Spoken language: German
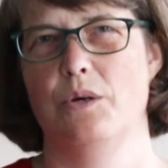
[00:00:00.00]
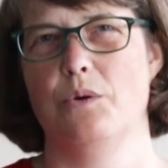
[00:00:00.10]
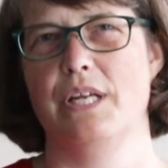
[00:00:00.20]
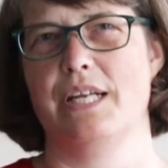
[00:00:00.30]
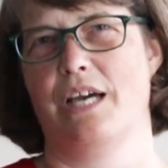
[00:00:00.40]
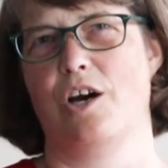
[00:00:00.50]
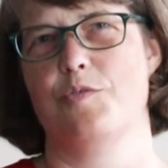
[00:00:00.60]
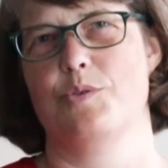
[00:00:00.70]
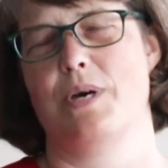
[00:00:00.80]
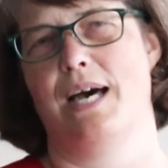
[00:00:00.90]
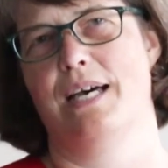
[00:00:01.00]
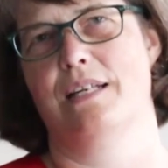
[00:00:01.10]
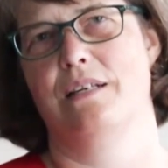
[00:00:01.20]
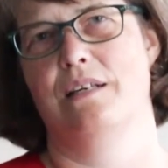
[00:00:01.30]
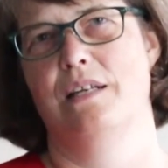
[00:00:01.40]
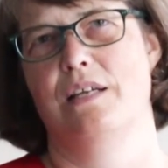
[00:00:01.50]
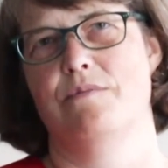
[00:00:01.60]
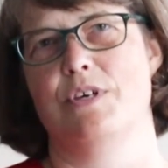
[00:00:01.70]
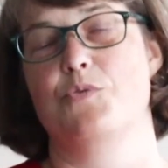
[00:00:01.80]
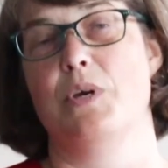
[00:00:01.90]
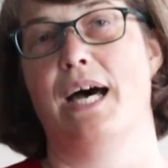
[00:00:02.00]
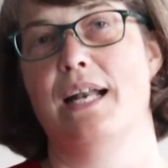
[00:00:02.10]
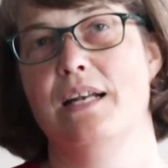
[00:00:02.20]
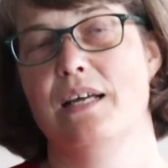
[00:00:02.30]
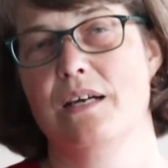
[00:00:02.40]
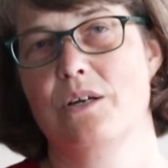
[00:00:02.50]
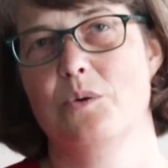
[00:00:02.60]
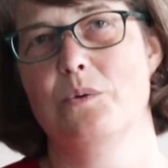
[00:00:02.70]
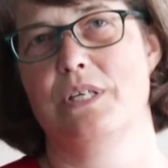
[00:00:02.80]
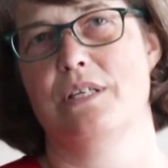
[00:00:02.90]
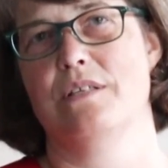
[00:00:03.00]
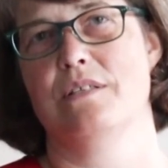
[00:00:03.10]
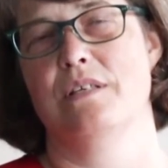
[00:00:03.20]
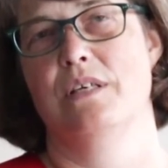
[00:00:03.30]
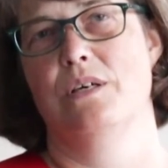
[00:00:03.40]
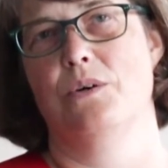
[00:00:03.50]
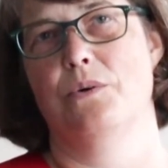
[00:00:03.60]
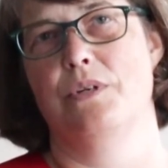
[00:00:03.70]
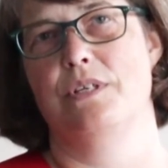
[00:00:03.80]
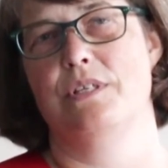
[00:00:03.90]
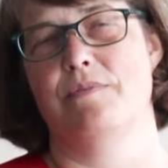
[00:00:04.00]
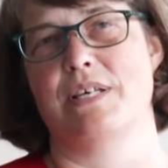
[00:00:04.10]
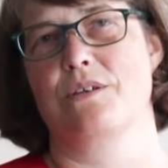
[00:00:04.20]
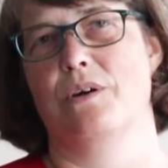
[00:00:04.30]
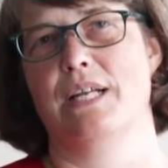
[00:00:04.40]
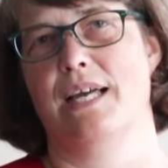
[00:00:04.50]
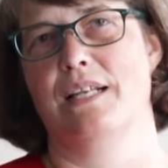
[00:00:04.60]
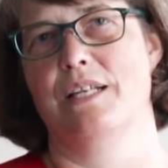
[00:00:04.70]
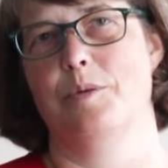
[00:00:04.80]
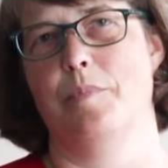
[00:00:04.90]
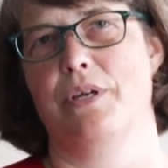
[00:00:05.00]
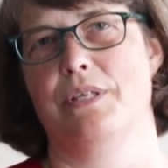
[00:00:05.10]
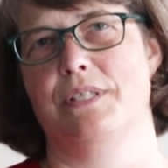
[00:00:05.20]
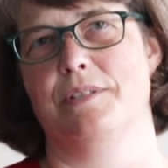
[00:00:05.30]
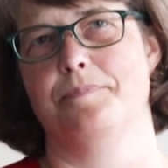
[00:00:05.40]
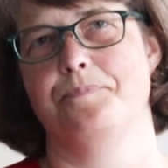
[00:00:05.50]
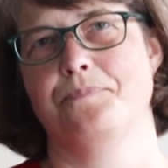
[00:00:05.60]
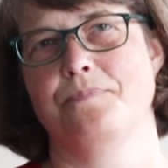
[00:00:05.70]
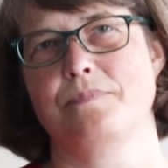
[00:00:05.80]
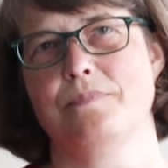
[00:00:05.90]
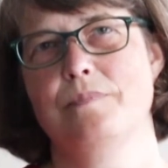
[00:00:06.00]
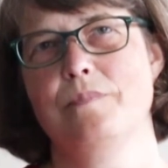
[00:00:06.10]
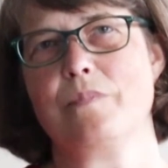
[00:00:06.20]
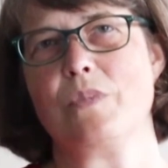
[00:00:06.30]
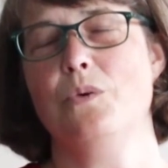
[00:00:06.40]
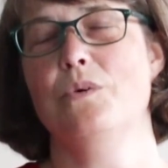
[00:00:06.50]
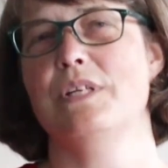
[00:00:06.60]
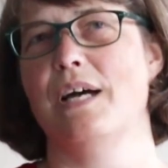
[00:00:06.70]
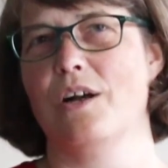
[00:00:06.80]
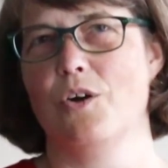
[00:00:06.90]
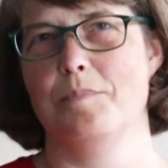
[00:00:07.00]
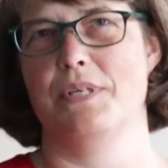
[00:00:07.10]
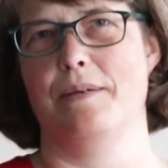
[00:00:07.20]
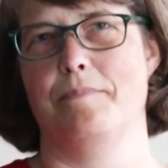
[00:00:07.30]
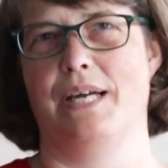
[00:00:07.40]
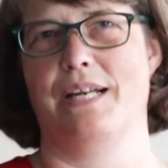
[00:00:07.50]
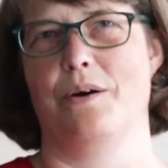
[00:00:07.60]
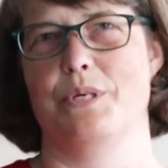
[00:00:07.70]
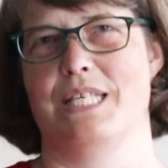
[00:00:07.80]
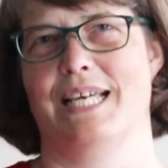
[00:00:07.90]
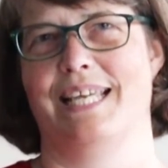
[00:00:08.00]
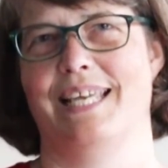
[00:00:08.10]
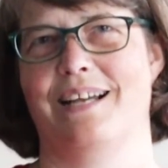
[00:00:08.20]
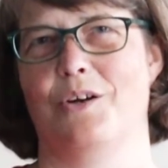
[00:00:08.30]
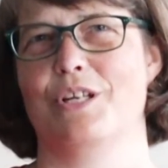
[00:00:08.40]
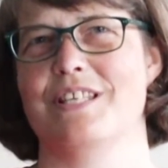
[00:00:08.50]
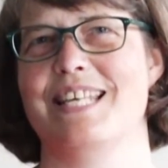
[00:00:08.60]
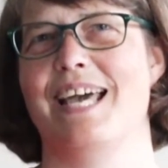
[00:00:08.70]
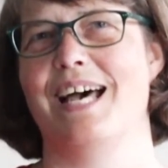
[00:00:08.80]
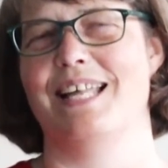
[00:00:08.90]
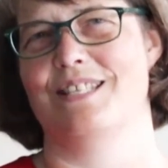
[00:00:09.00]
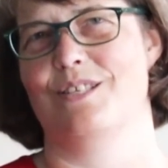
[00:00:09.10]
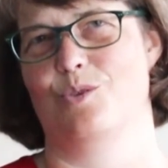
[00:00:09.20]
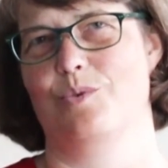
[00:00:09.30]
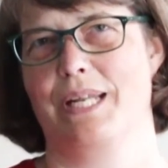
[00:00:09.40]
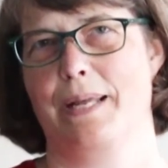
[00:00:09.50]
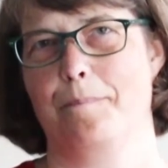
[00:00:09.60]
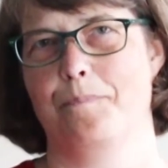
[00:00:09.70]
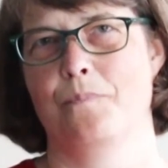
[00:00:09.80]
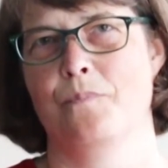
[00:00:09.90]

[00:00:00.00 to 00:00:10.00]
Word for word: und nicht darauf zu achten, was für andere gut ist und was Gott eigentlich möchte. Und da kommt eben meine Aussage her, Gott ist sehr ernst zu nehmen.